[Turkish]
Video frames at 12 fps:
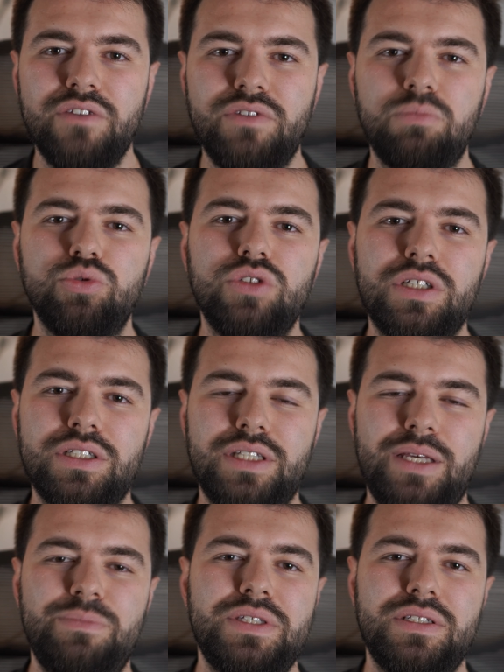ve bunların
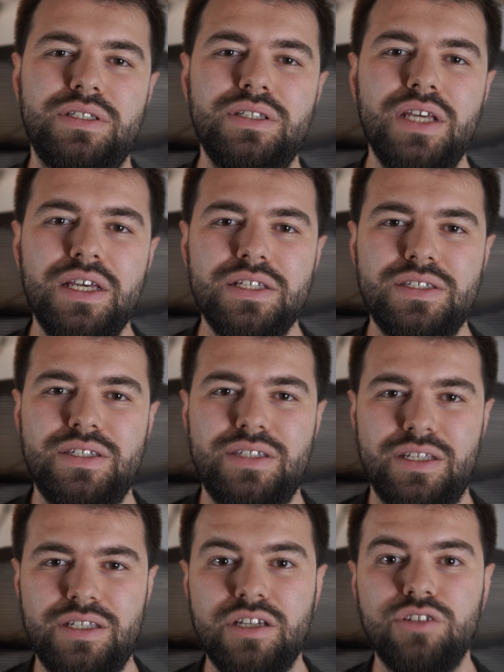hepsinin
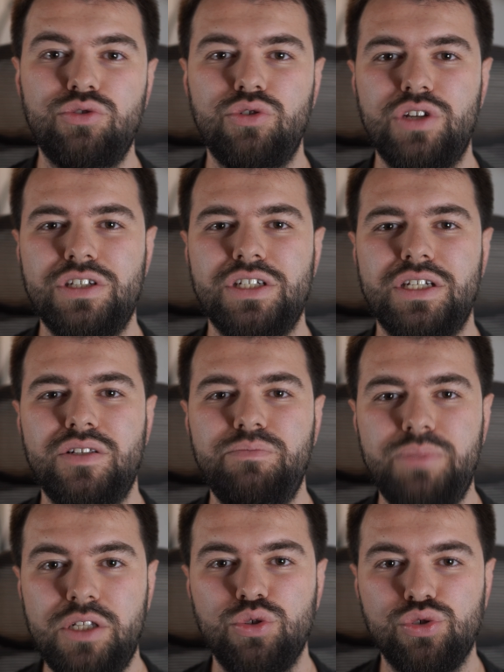size geri
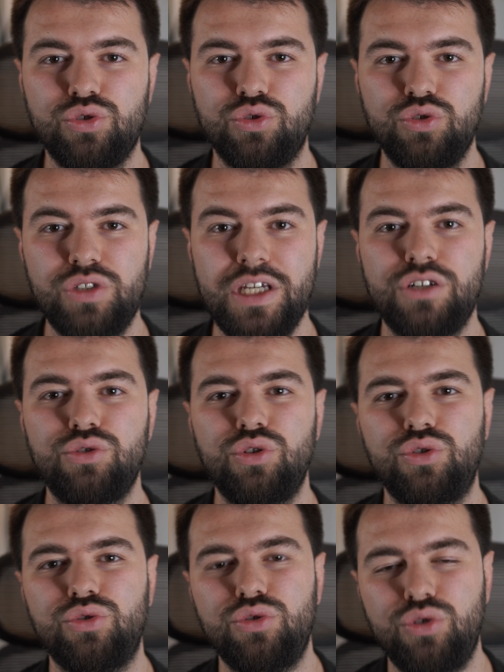döneceğini biliyorsunuz, geri
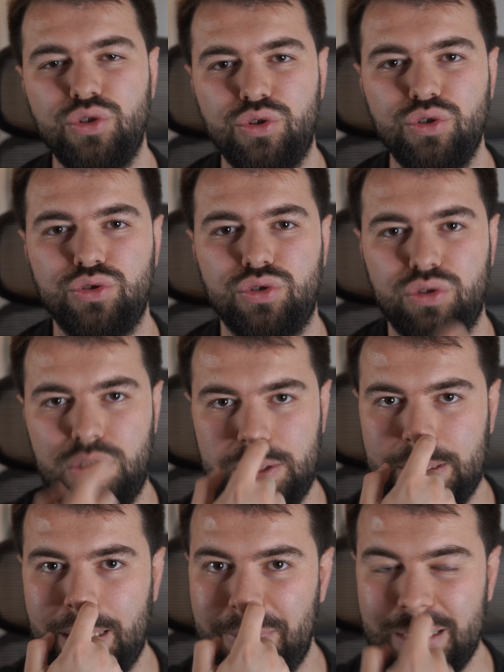döndüğünü görüyorsunuz.
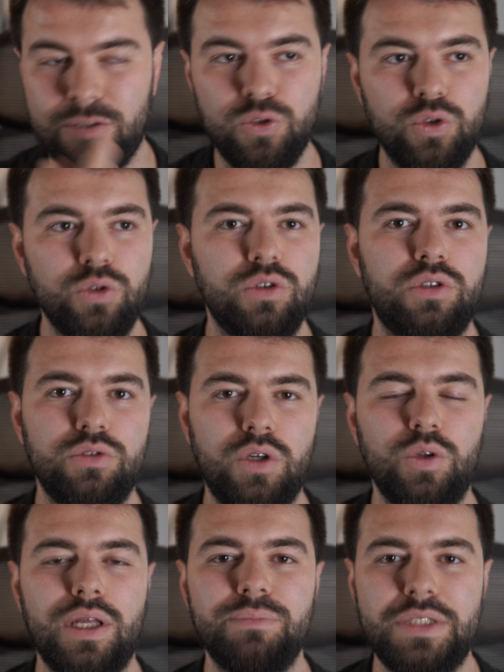İşte emekli oldu
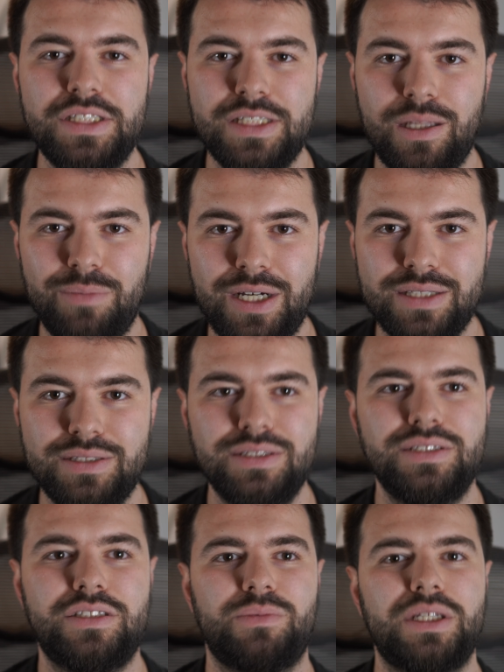olan birisine
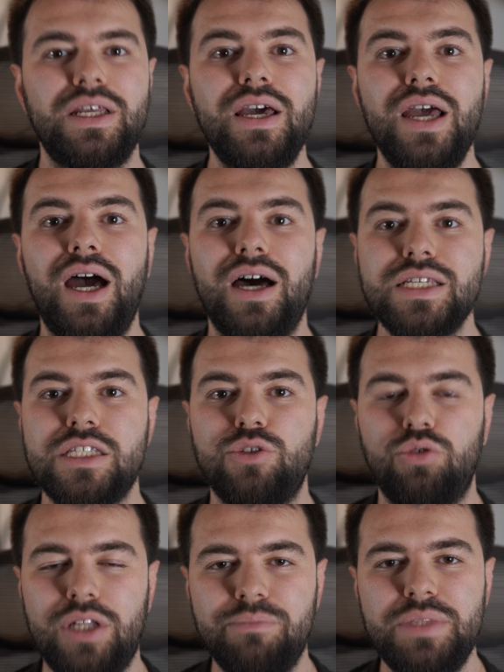baktığınız zaman, hasta
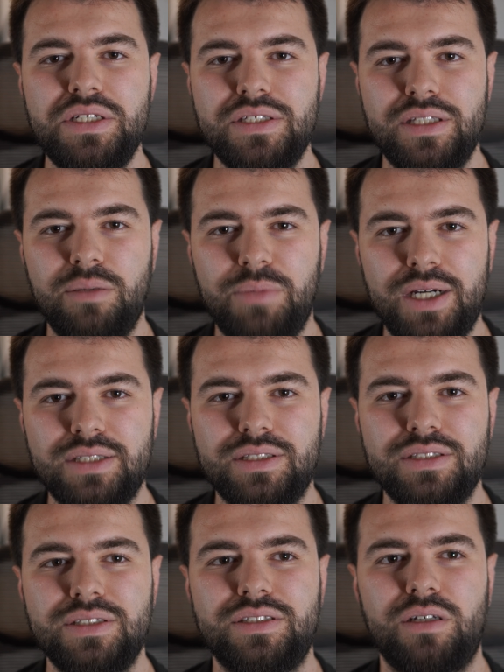olan birisine
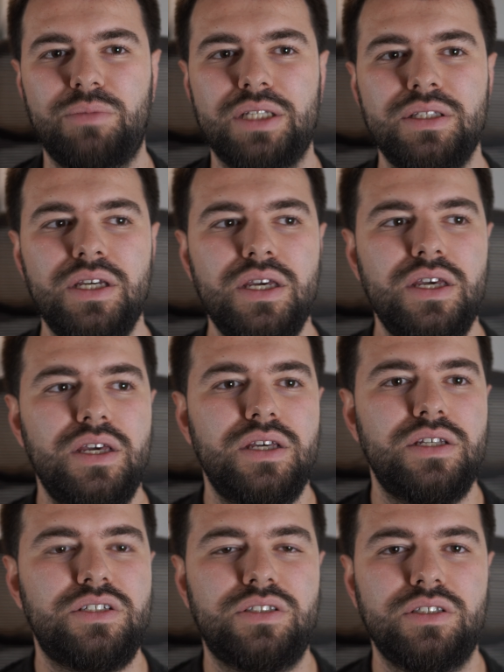baktığınız zaman,
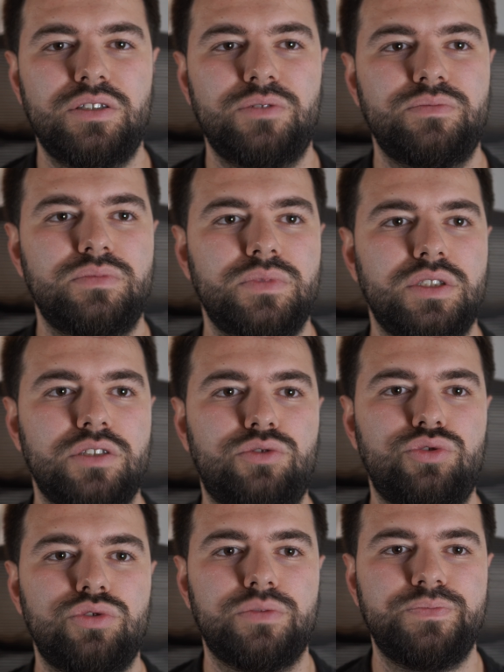işte
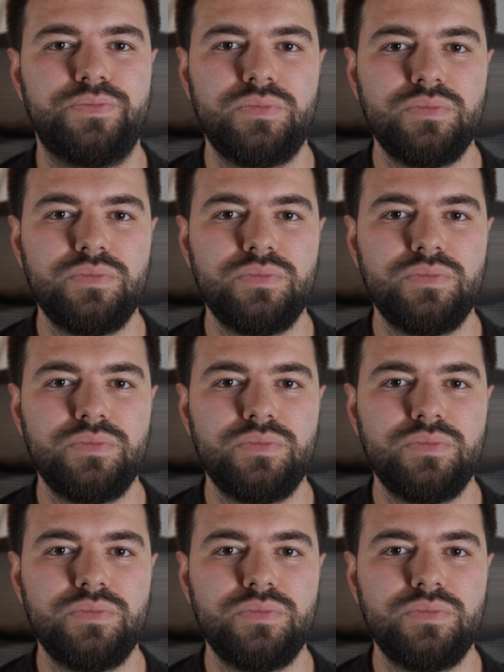atıyorum